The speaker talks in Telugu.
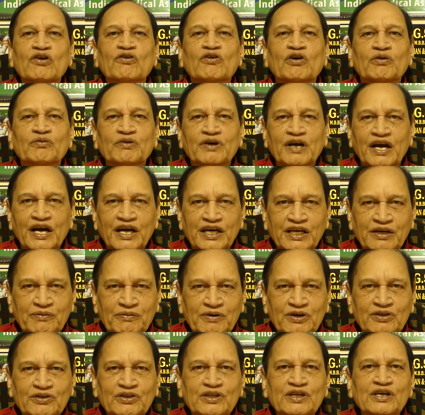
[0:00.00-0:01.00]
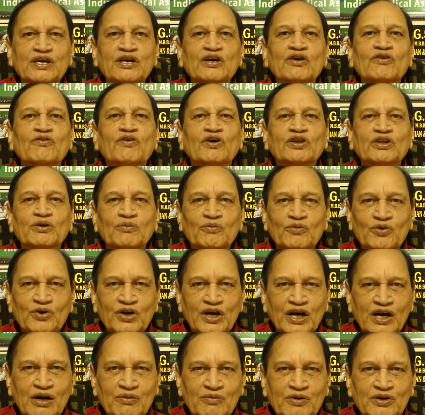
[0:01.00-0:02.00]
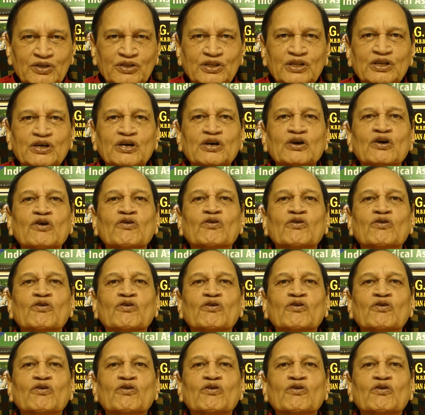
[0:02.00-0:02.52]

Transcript: కొంతమంది గంట పడుతుంది కొంత మూడు గంటలు పడుతుంది